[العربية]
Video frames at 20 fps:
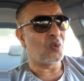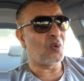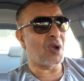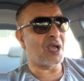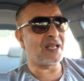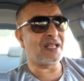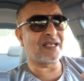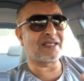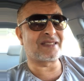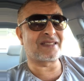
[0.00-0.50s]

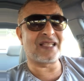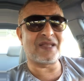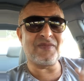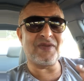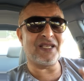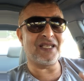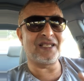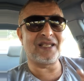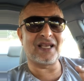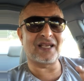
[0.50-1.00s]
وانا
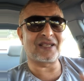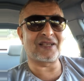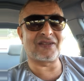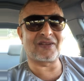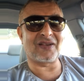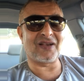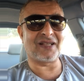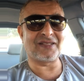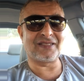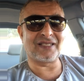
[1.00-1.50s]
استمع الى
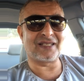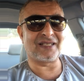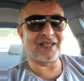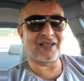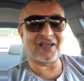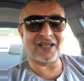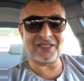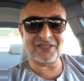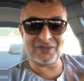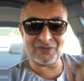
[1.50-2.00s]
قراءتك
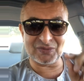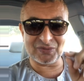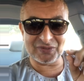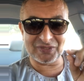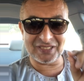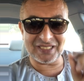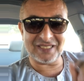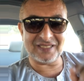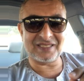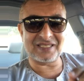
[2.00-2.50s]
لقد
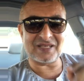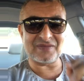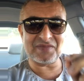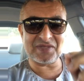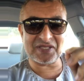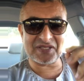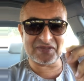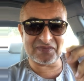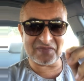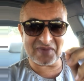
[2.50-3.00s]
اوتيت
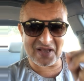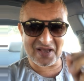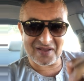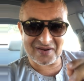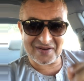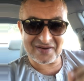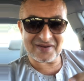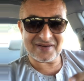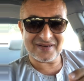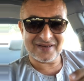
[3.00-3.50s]

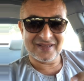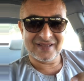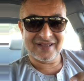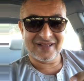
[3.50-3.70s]
مزمارا